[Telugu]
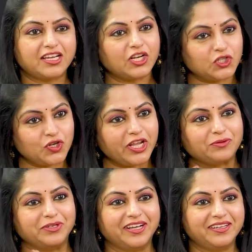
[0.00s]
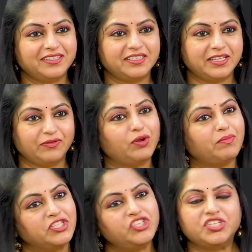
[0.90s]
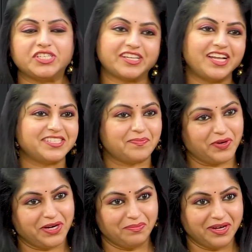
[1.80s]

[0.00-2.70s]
ఖర్చు లేకుండా ఏమన్నా మంచి చిట్కాలు చెప్పండి